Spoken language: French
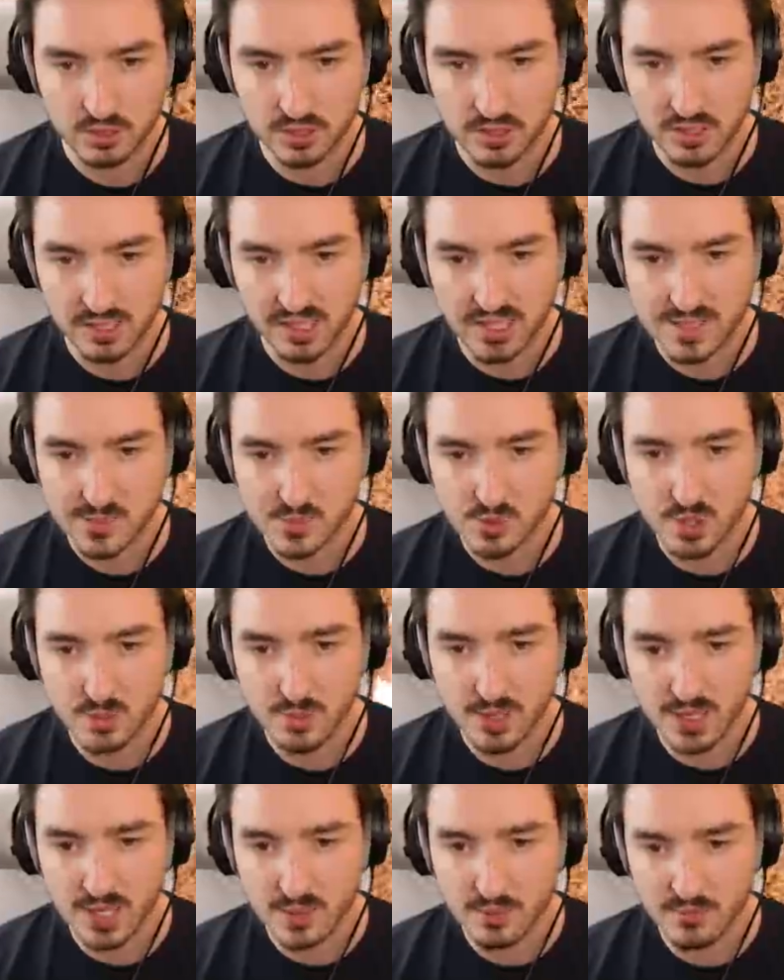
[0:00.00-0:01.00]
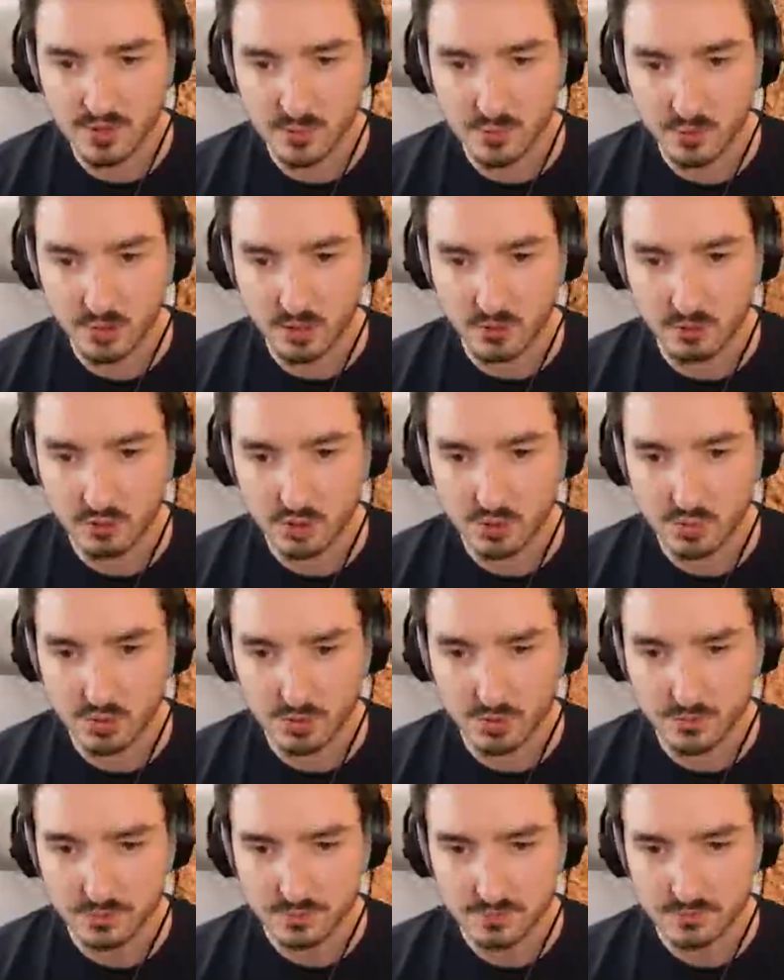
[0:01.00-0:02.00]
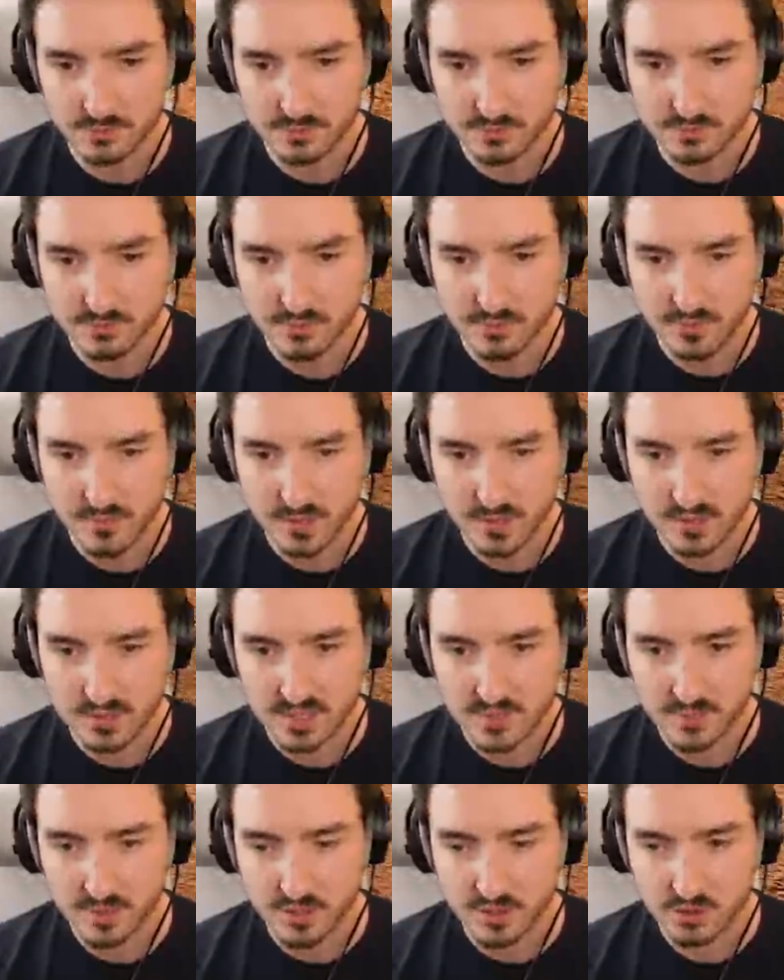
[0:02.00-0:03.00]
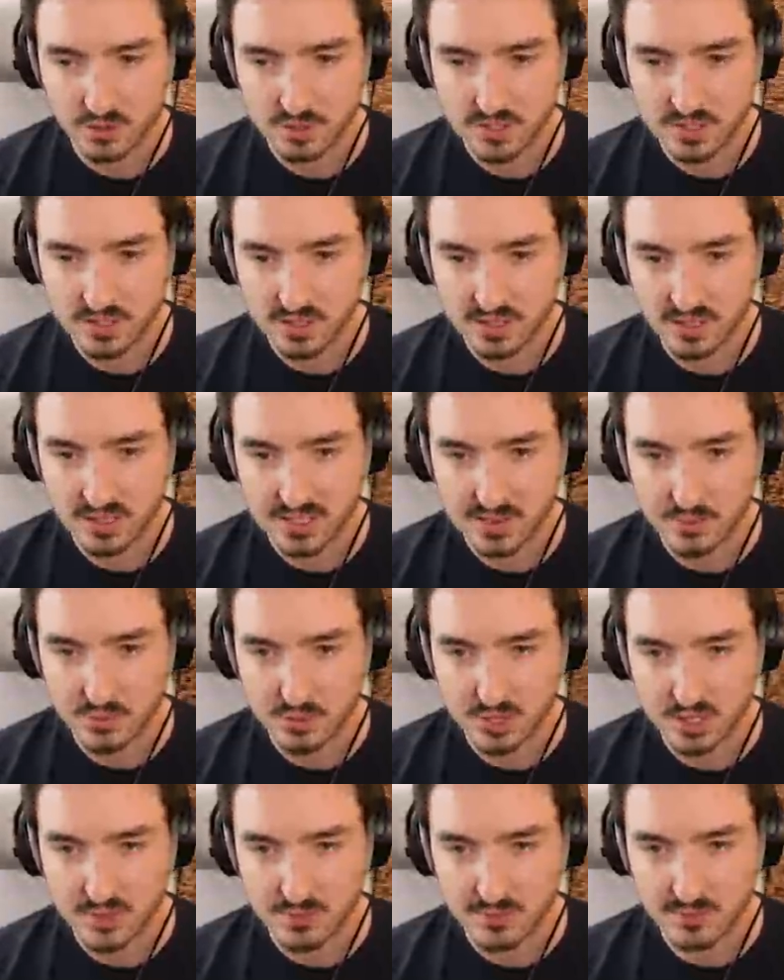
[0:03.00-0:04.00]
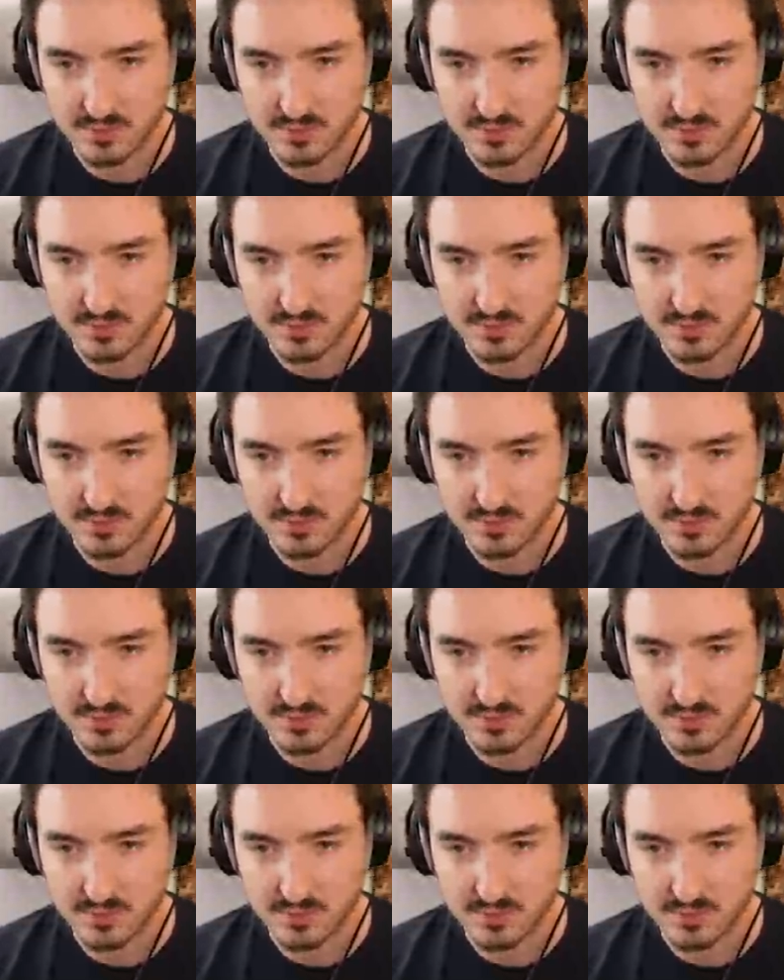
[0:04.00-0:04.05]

la réception à plat, elle, me fait peur. Hein. Franchement, c'est pas le genre de récepte que j'aime